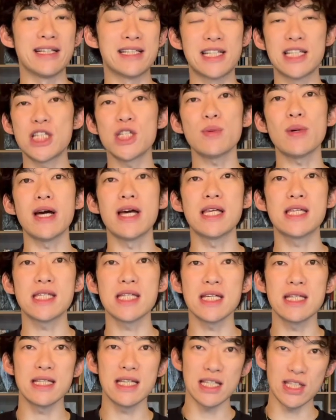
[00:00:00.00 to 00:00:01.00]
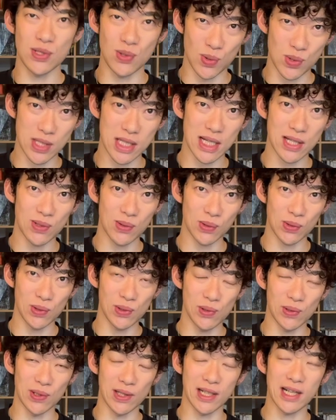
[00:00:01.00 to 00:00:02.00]
実は SNS を使うことに
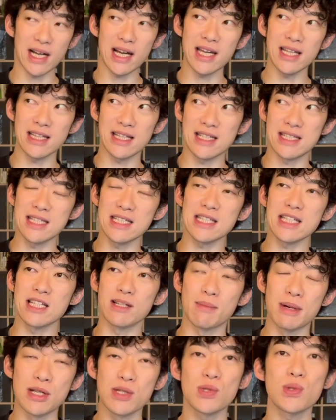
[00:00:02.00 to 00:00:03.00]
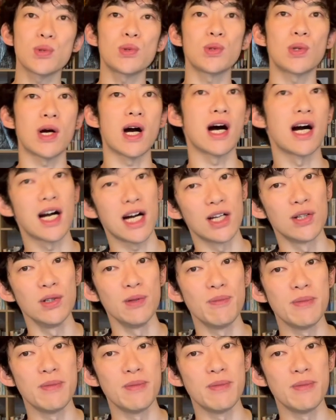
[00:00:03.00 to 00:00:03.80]
よってかえって人生の満足度が上がる